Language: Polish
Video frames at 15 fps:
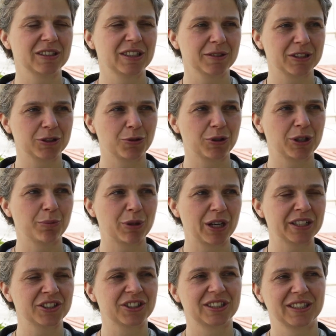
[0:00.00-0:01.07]
Niektóre
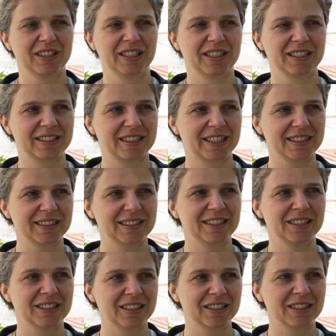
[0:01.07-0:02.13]
branże, takie jak
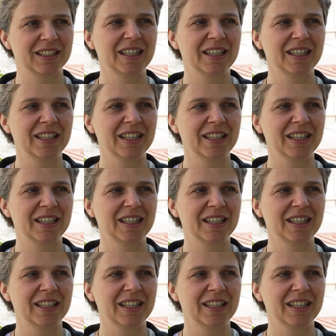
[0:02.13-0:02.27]
tradycyjna